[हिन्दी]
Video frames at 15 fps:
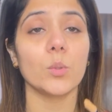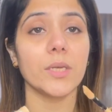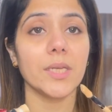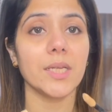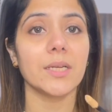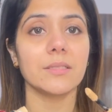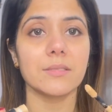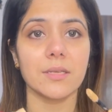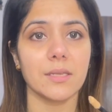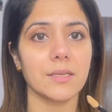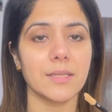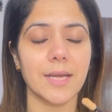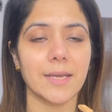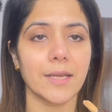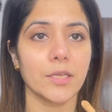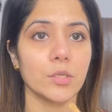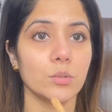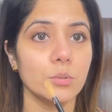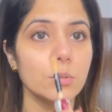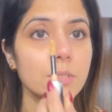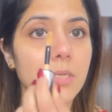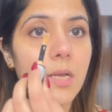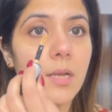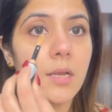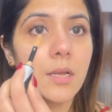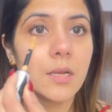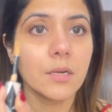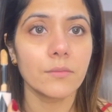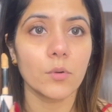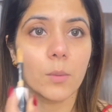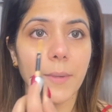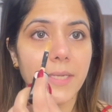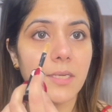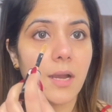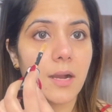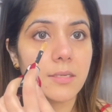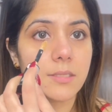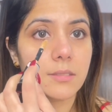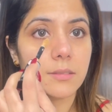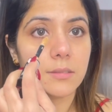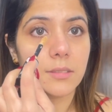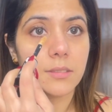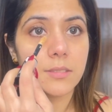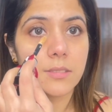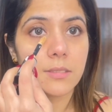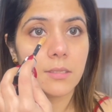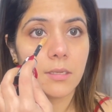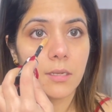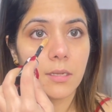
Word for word: ओनली कंसीलर दैट आई यूज फॉर माई डार्क सर्कल्स